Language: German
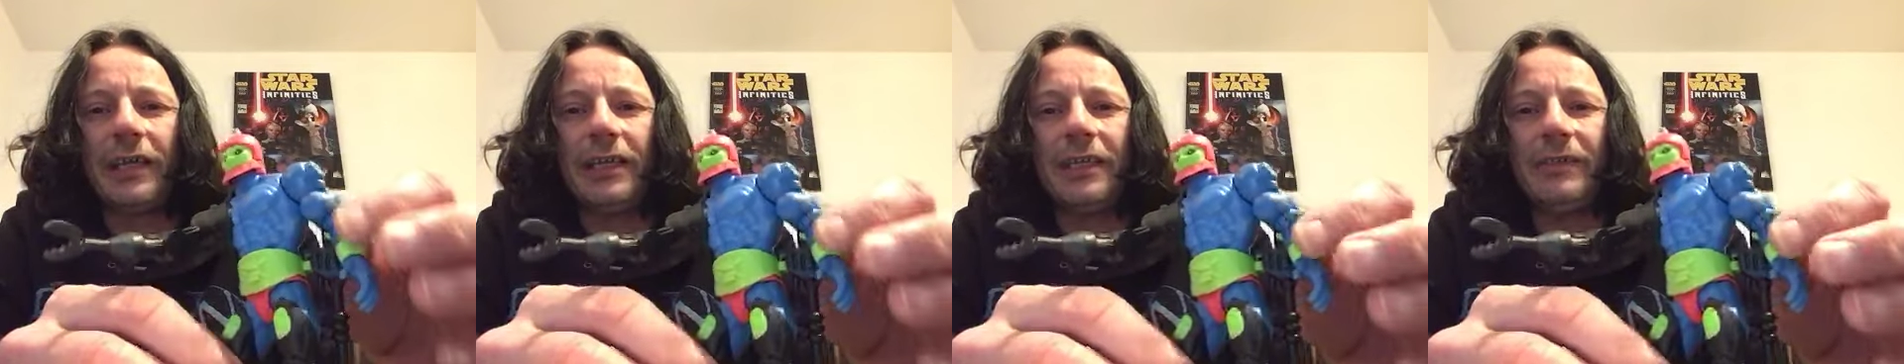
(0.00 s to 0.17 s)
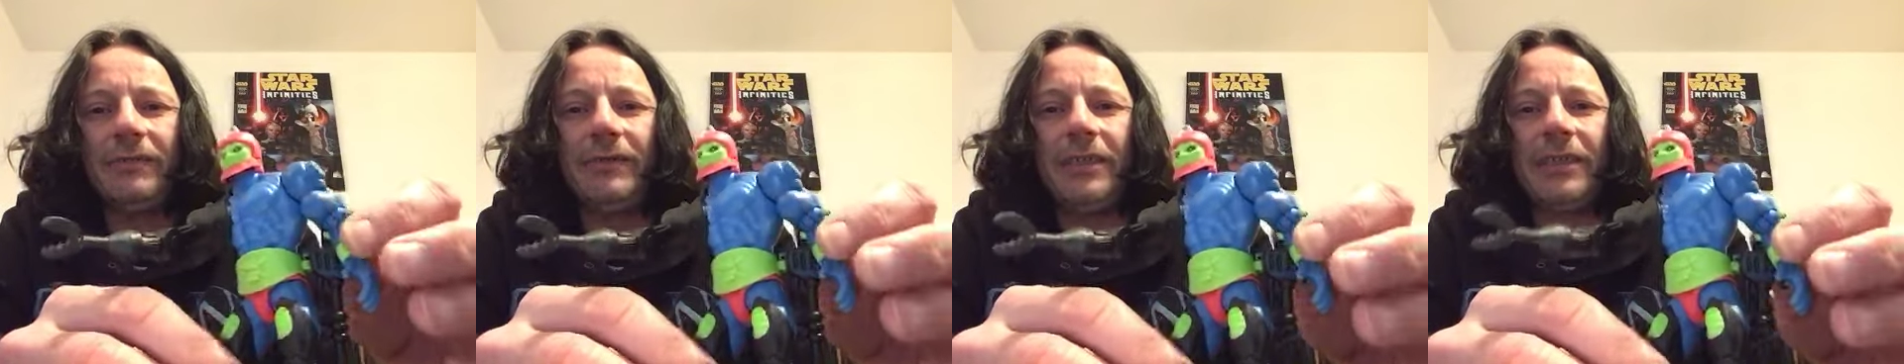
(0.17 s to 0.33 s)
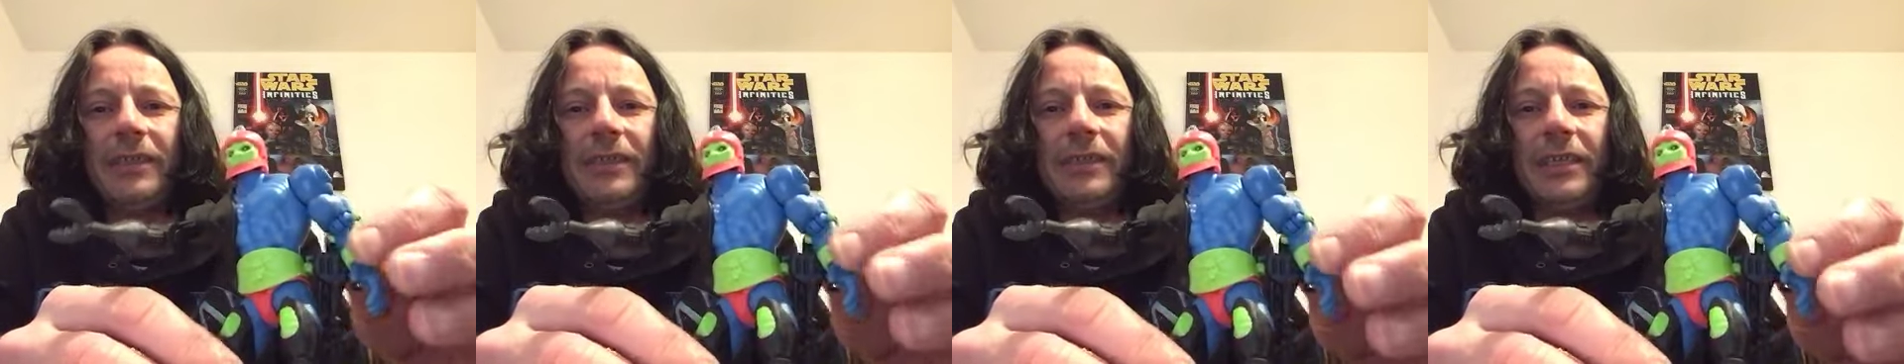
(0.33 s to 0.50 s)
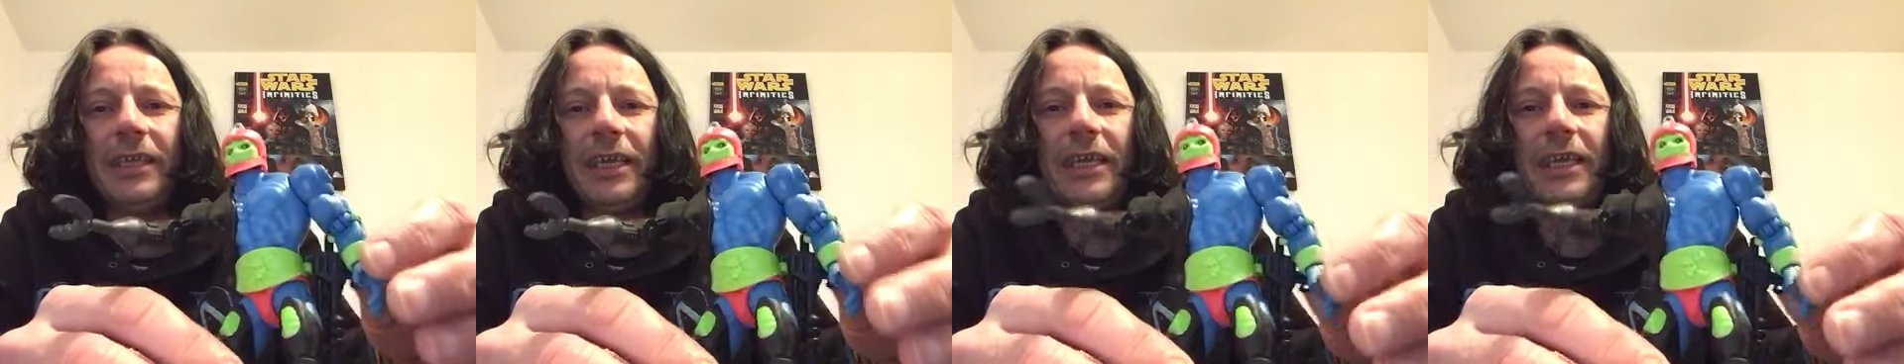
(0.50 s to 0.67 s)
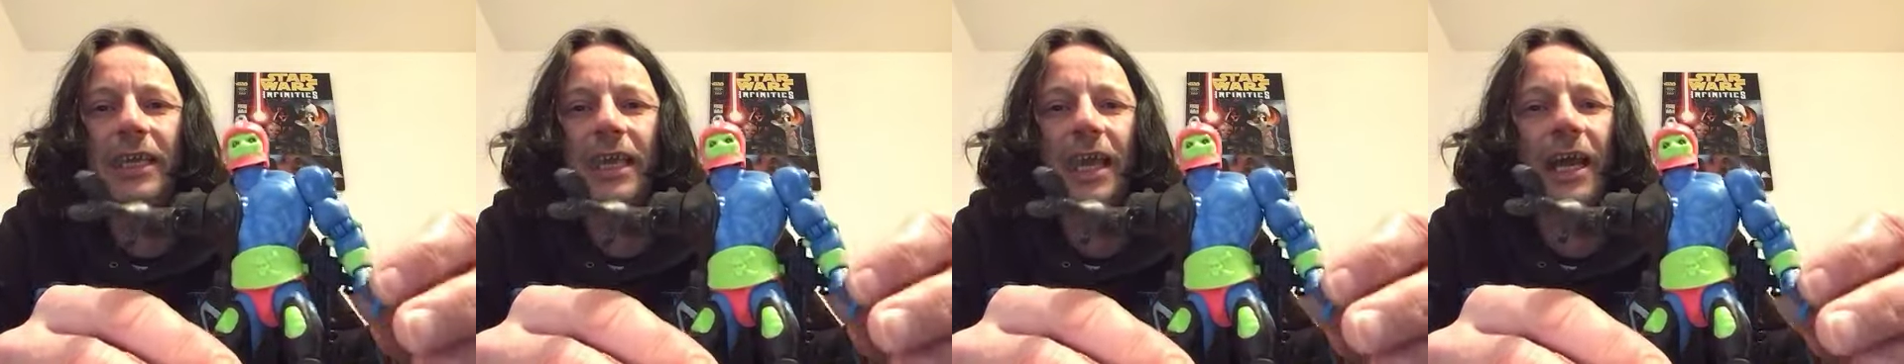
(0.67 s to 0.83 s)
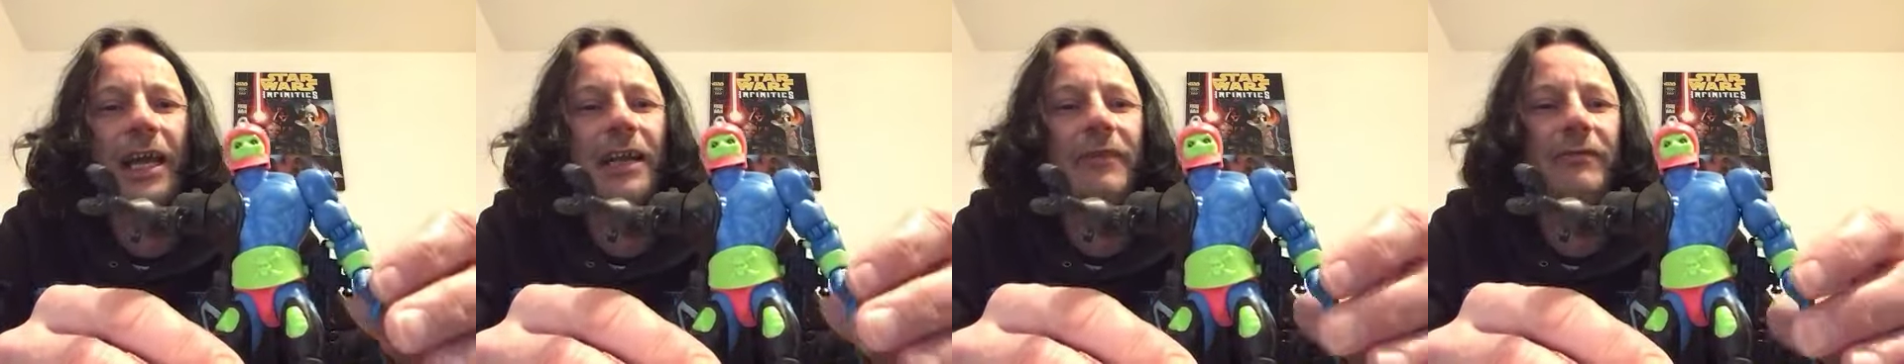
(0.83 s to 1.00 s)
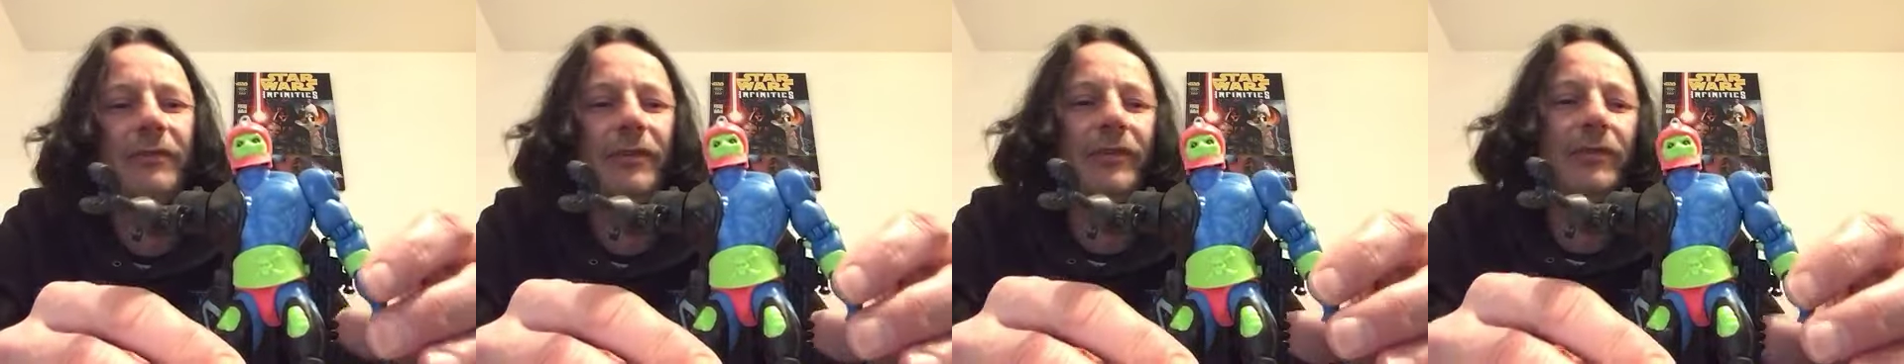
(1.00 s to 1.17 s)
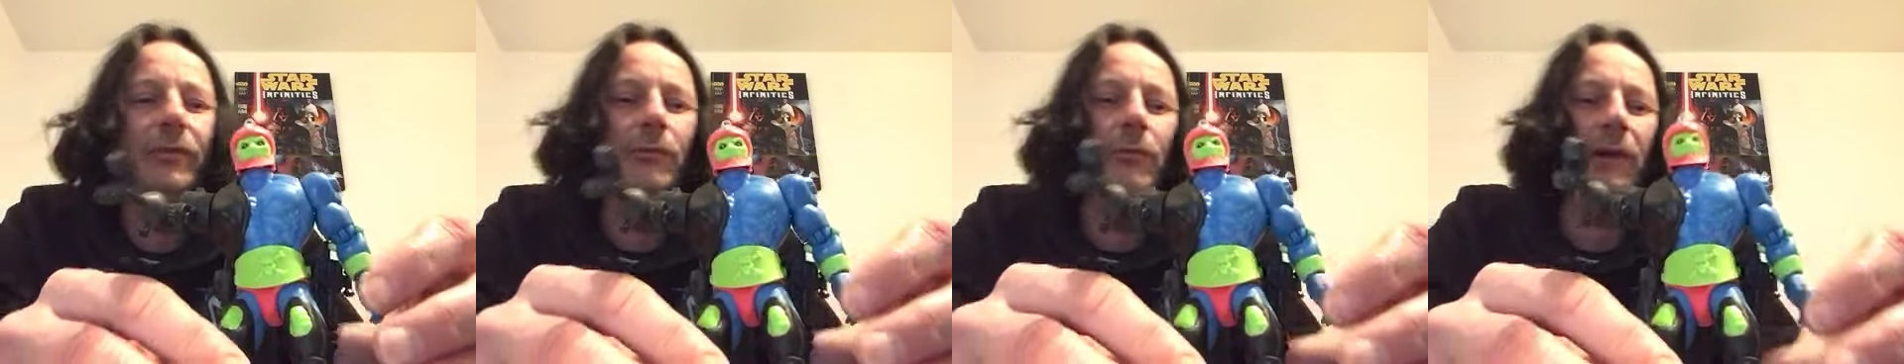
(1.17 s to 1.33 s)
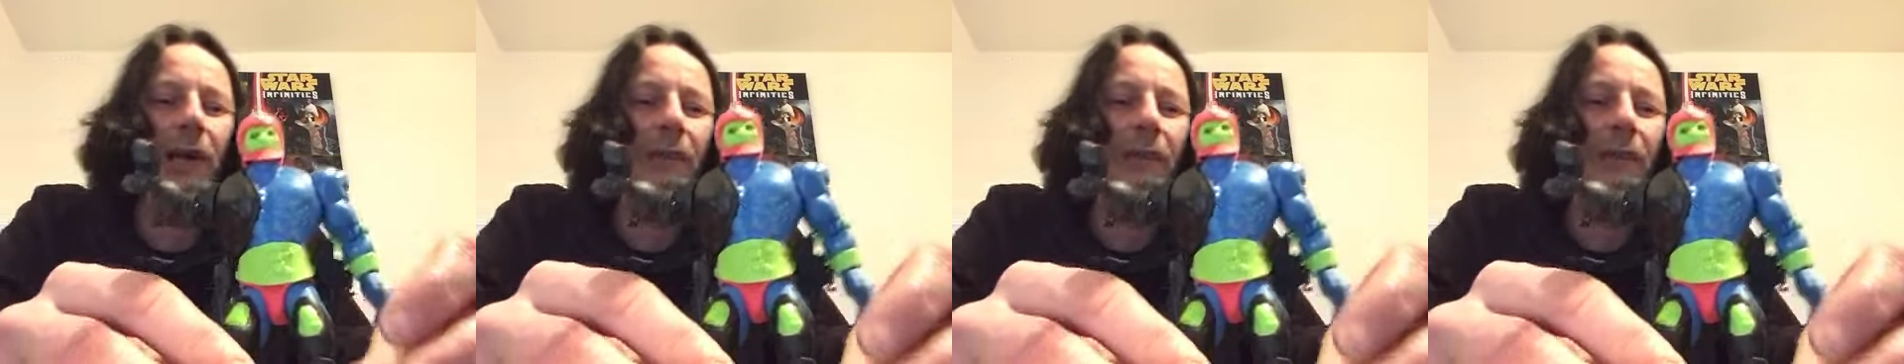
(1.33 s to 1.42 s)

Ich finde es eine geniale Figur,